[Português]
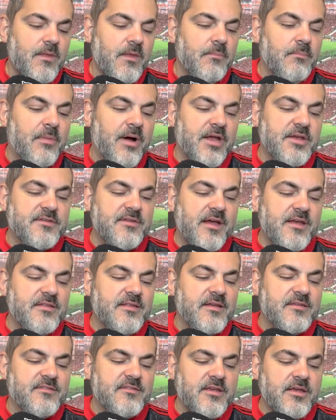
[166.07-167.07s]
Mas
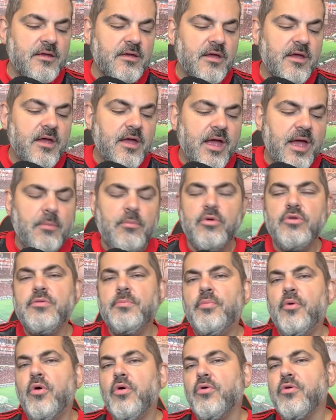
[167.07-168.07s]
ainda assim é muito
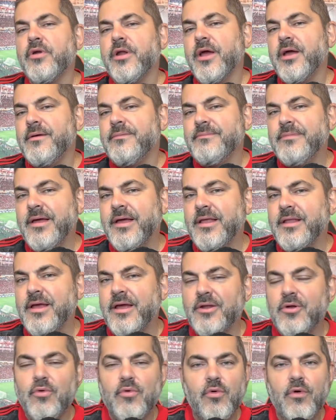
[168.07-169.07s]
pouco, né? É,
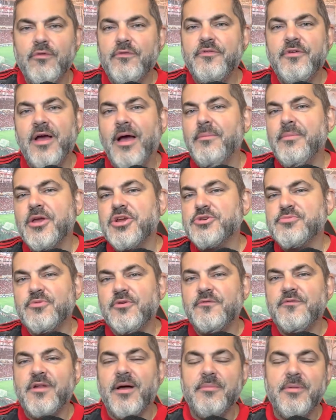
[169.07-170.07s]
é, não confiar mesmo
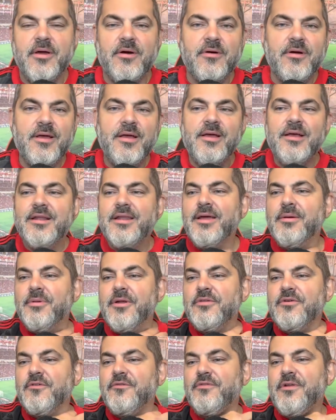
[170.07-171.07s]
no Flamengo.
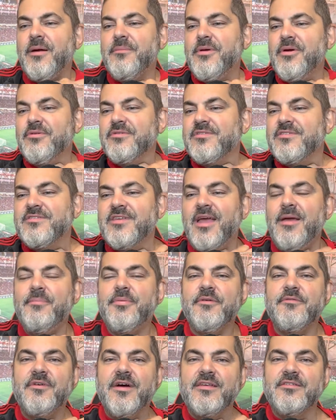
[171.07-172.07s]
Lembrando que o Flamengo
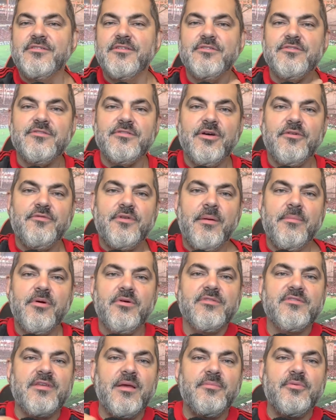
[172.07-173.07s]
sempre faz isso, né? O
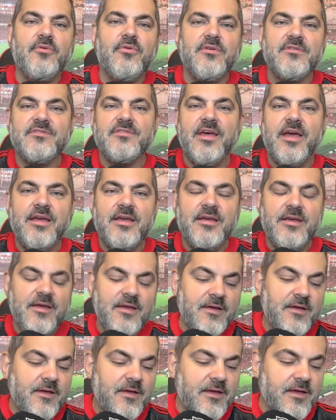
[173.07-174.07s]
Flamengo sempre consegue
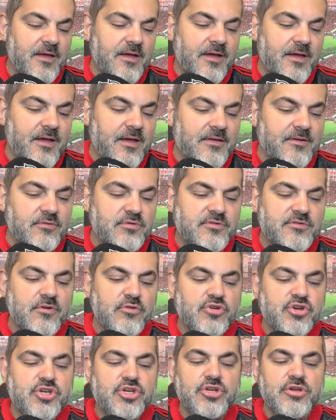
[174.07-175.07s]
é, os
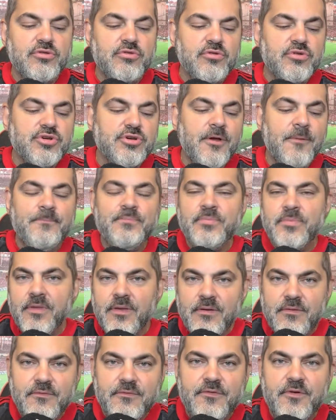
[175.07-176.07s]
seus títulos
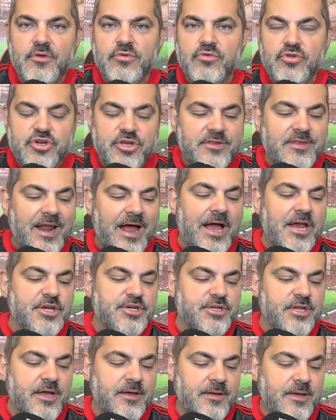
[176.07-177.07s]
vindo de
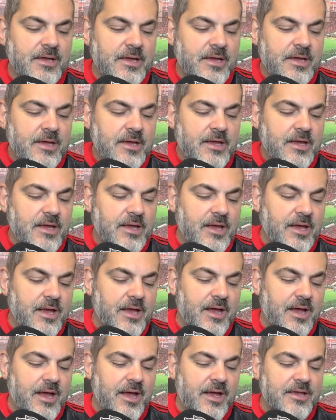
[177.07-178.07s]
trás, né?
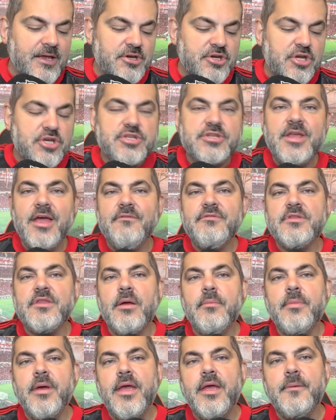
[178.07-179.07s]
É, e a gente teve
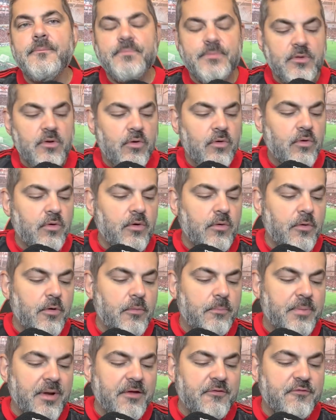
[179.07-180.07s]
também
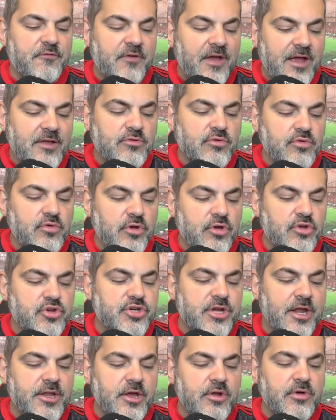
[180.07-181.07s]
o prefeito do Rio de
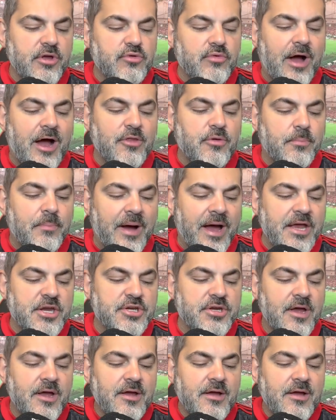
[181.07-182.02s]
Janeiro, Eduardo Paes,